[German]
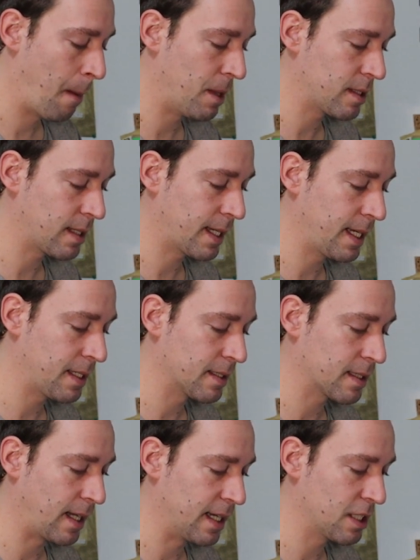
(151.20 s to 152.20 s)
Besser geht
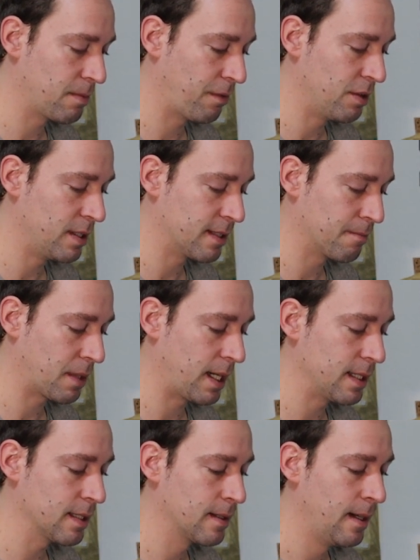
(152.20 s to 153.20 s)
es gar nicht mehr für diesen
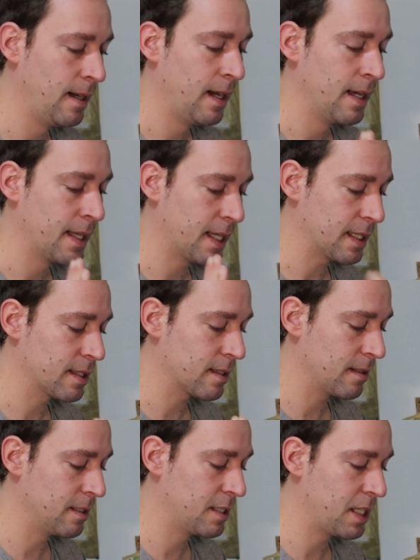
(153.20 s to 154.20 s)
Preis.
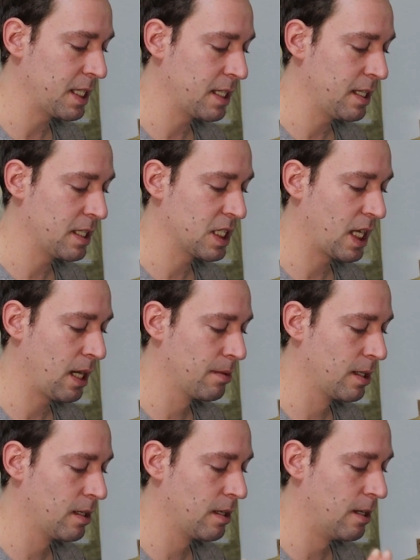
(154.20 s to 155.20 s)
Jetzt seht ihr, ich
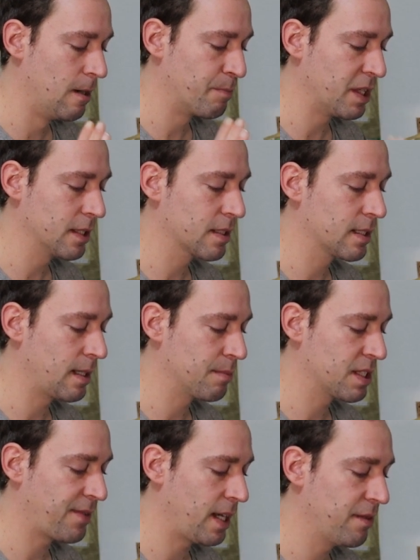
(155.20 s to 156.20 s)
habe ähm,
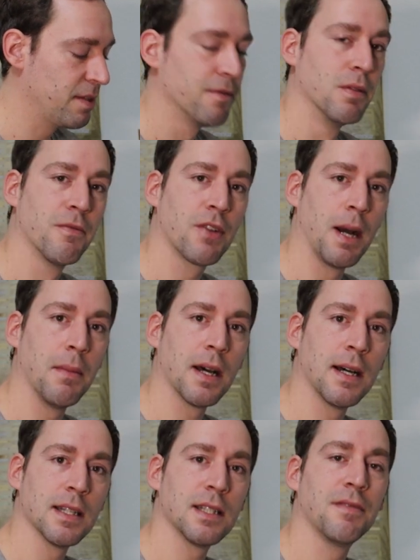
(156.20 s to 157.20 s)
insgesamt 2, 4, 5
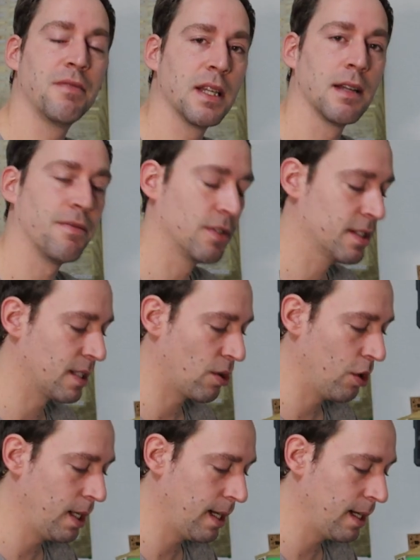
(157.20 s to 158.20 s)
Kameras, vier davon
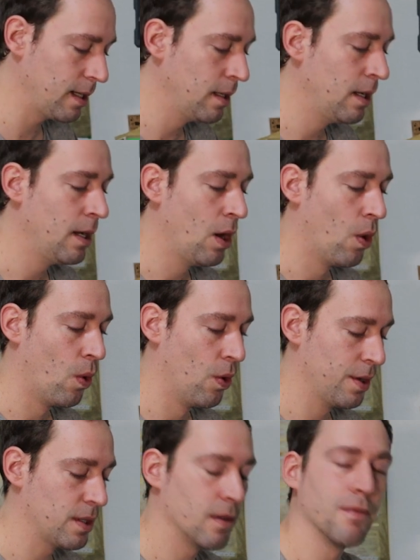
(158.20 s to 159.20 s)
sind online
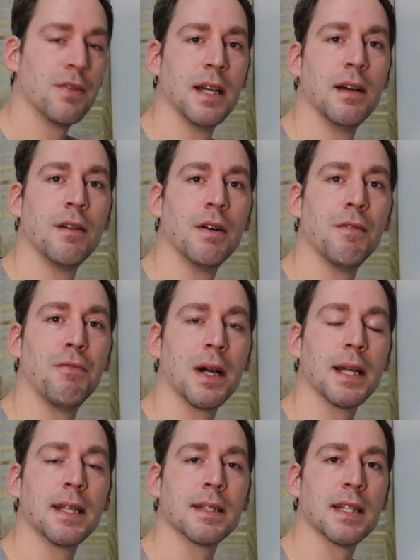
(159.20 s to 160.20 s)
und wir
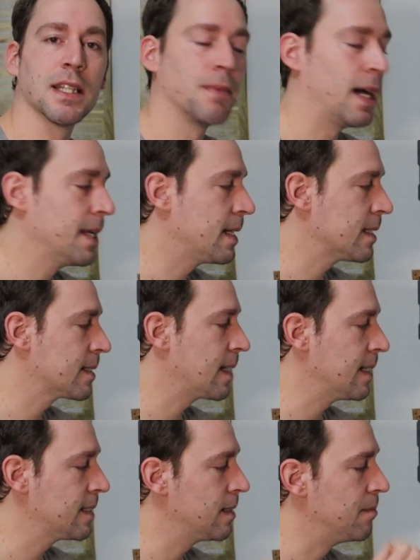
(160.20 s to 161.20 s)
fangen jetzt erstmal an, das
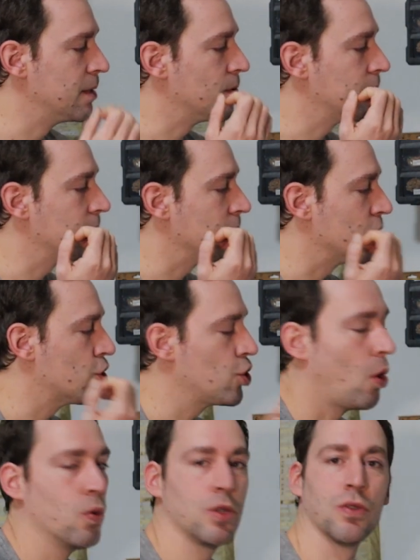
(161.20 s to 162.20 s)
Ganze mit unseren
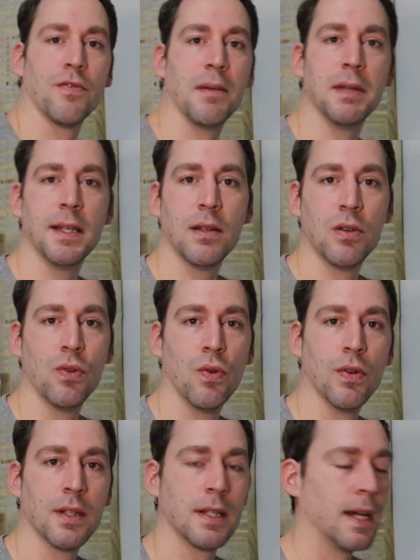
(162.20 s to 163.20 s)
Show zu verbinden
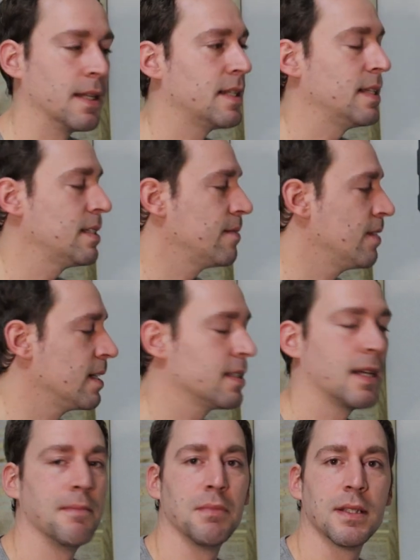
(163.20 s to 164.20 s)
und dann testen wir
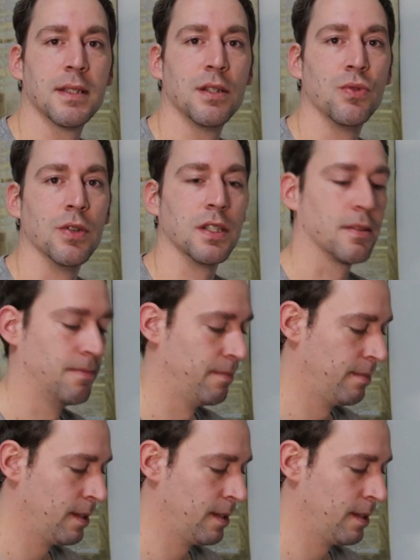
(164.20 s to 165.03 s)
das ein bisschen durch.